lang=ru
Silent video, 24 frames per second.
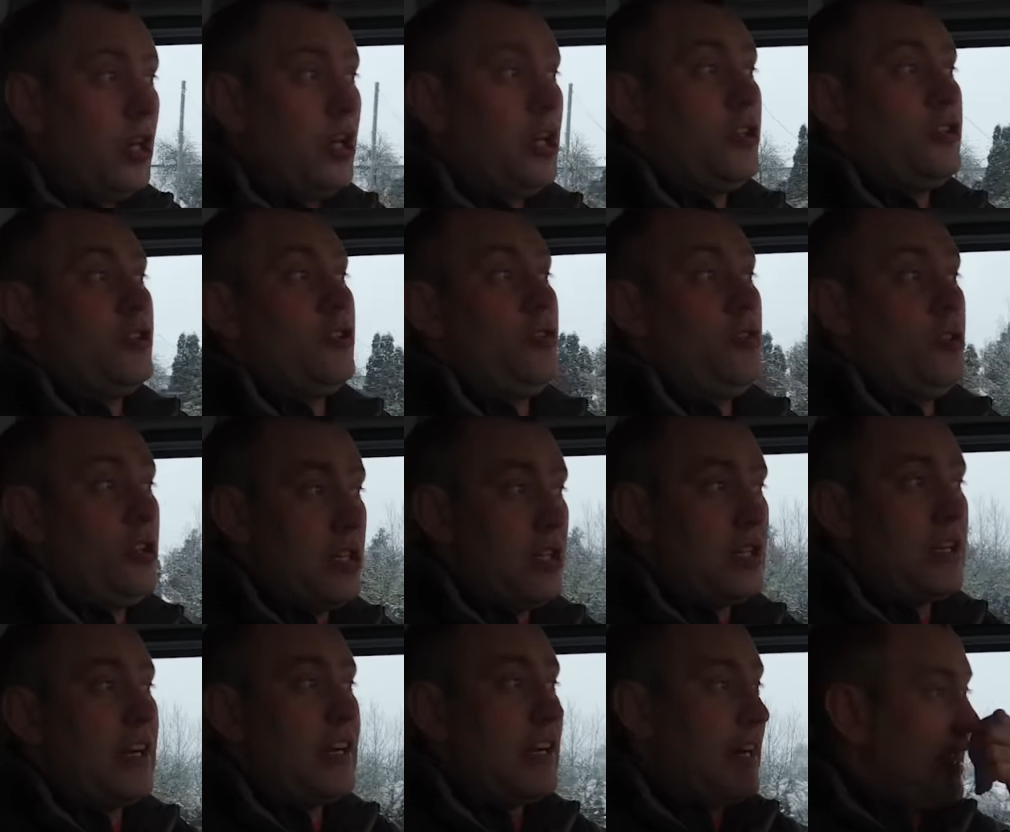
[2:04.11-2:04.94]
Ну и
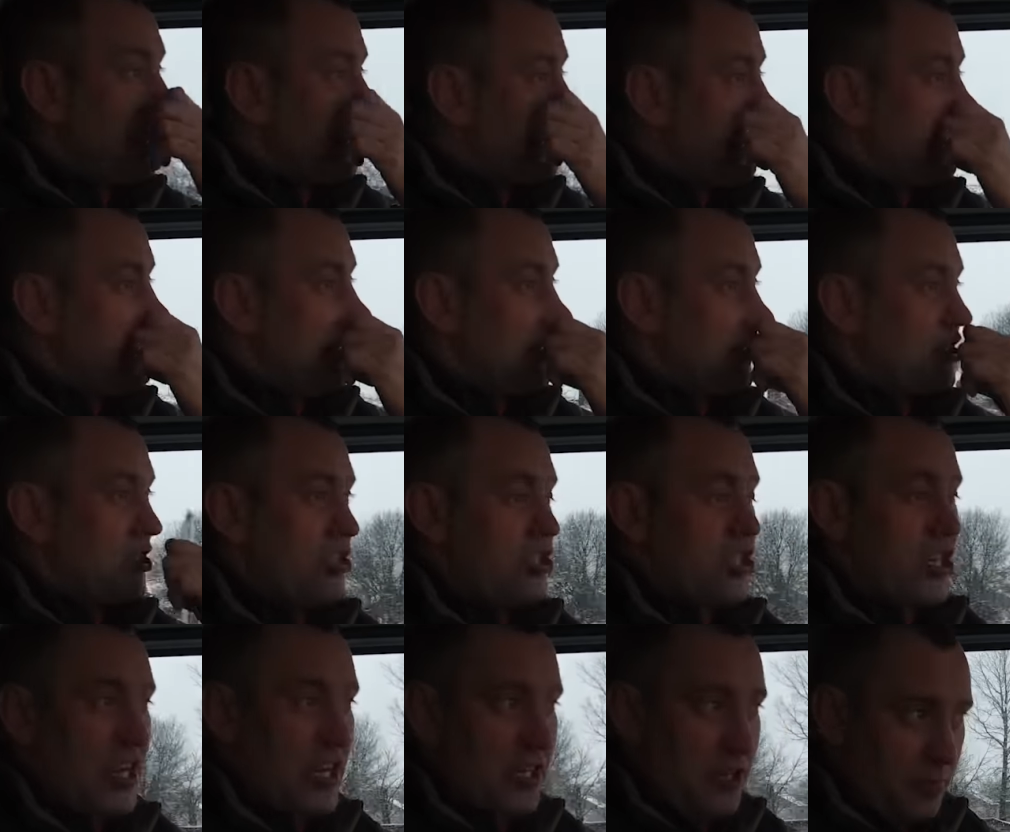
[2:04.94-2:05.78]
какая-то наша
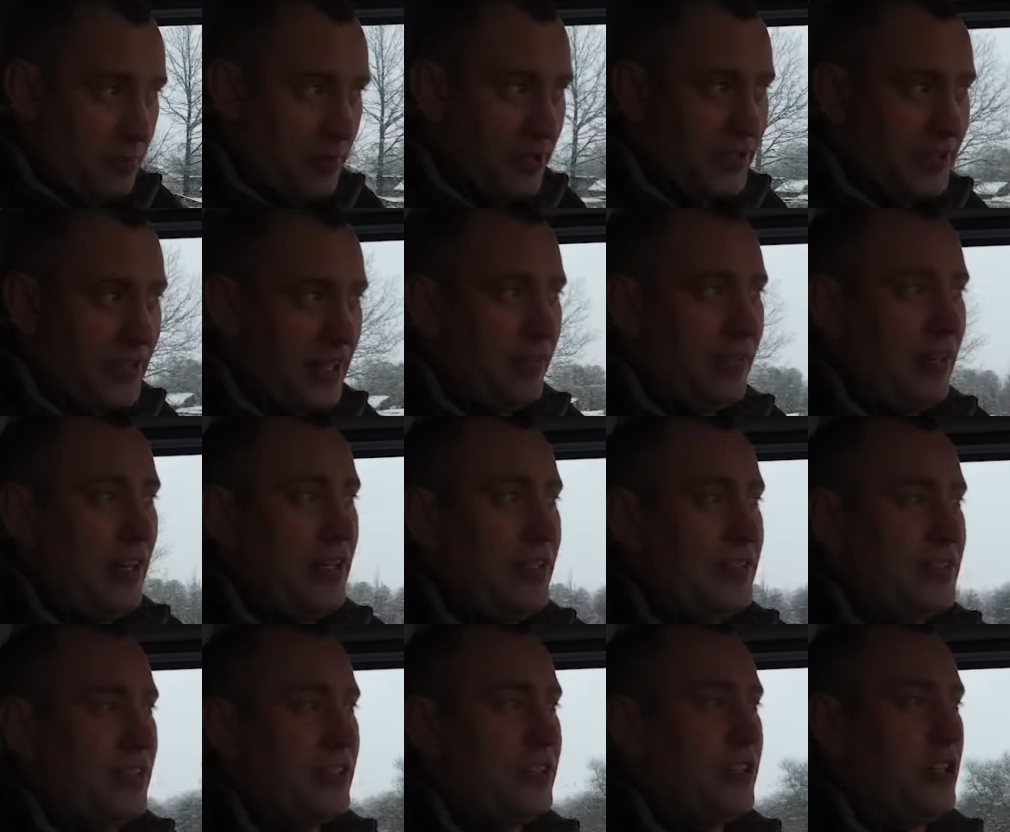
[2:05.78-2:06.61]
часть, мы
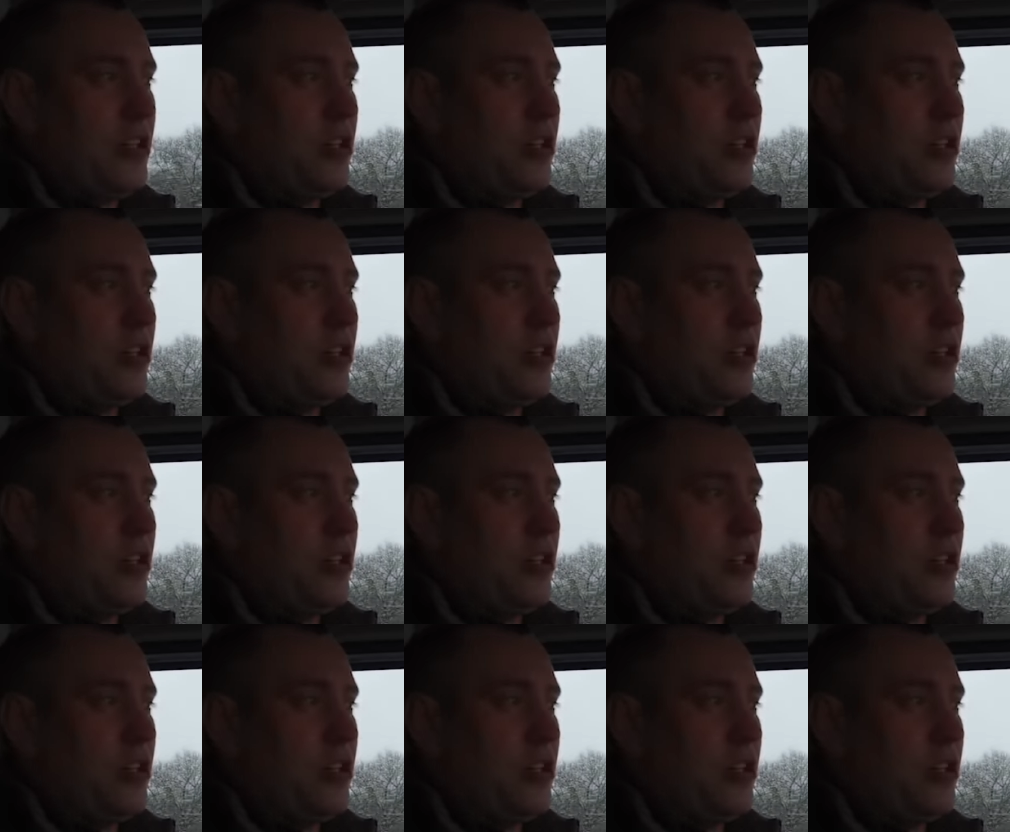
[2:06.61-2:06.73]
разорвались на три